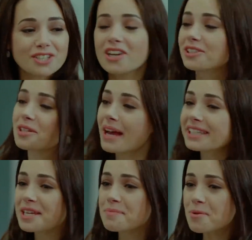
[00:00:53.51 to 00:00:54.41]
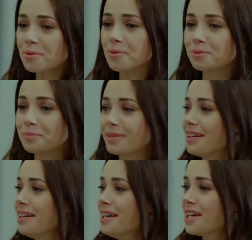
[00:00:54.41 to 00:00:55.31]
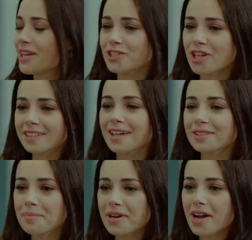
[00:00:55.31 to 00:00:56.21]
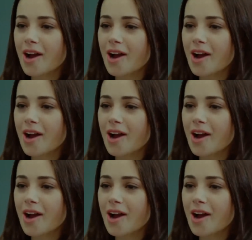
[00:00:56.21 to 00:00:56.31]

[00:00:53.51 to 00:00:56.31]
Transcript: Şadiye ben niye böyle oldum ya? Heyecanlandım bayağı